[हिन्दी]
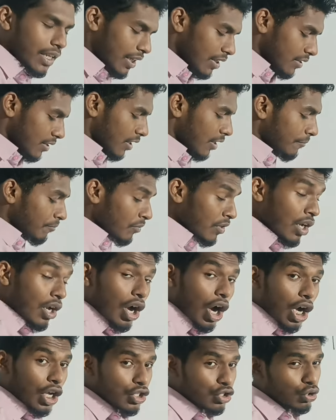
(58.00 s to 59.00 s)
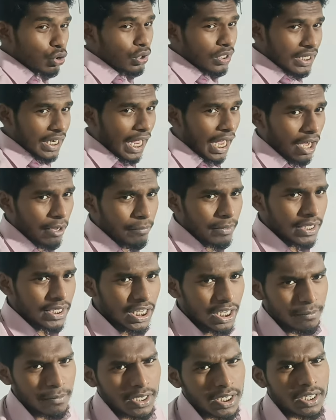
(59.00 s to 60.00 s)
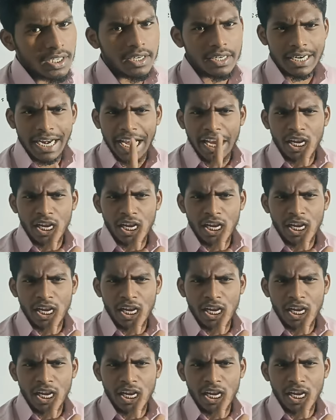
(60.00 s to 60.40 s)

ठीक है ना सर और जो नाम है ना हमारा